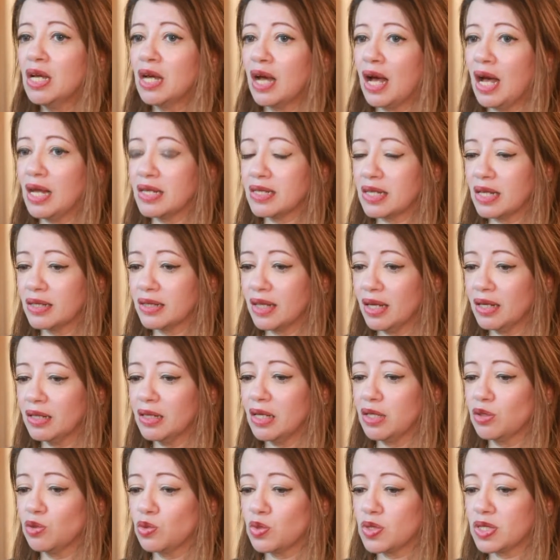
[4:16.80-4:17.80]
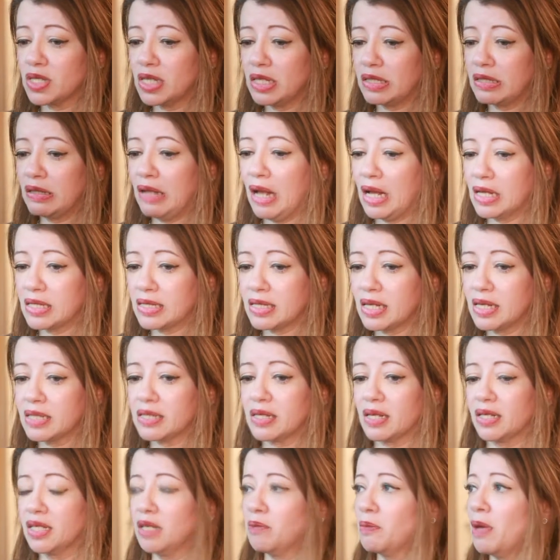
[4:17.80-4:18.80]
خاصة الدوسيات
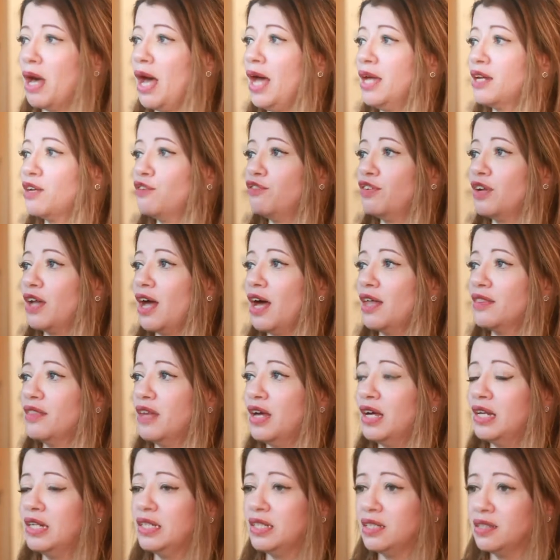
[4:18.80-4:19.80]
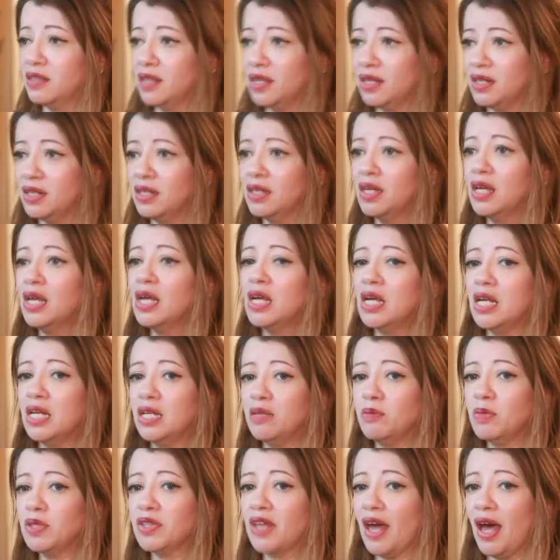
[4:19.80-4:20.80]
الحساسة كما احنا في القضاء الإداري
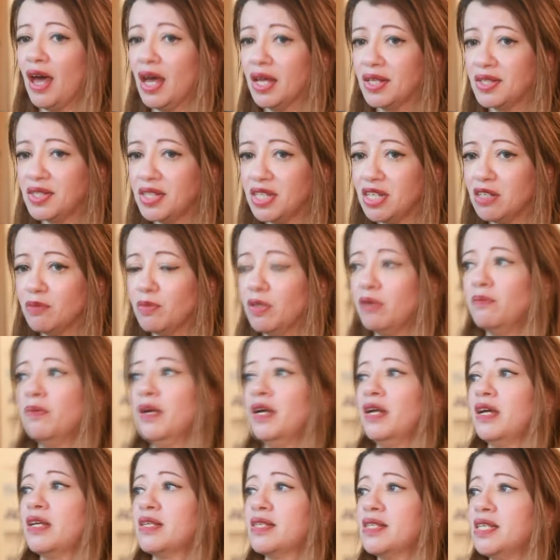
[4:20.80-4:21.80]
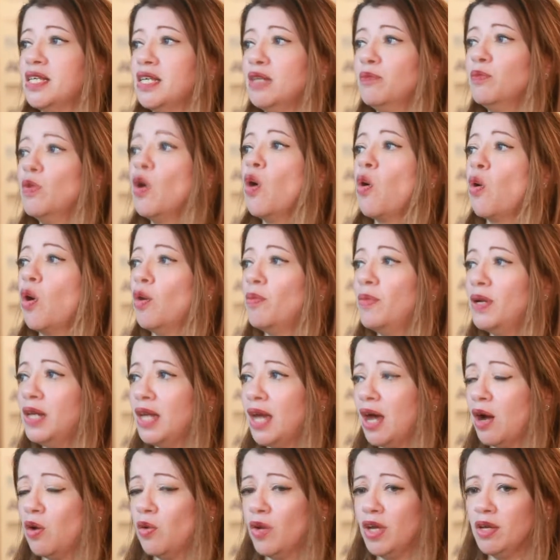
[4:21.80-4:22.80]
اللي متعهدين بالمراسيم
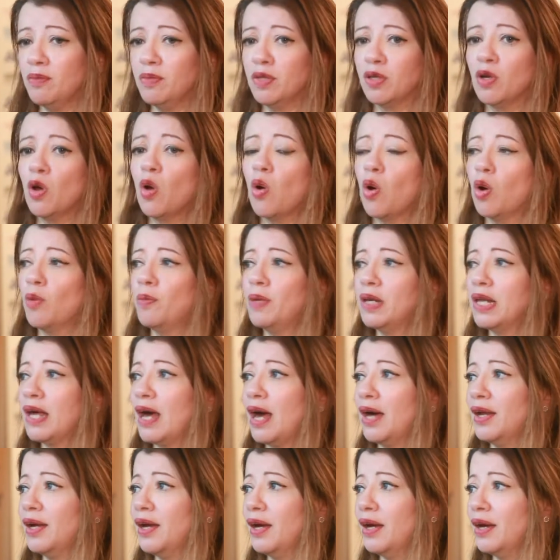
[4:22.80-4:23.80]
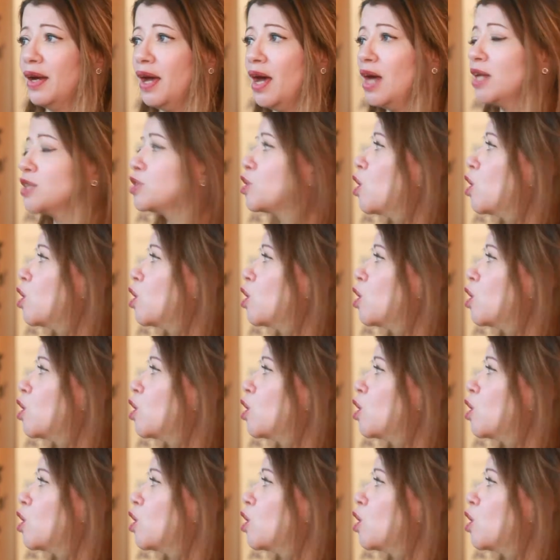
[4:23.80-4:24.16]
وبالأوامر وبالقرارات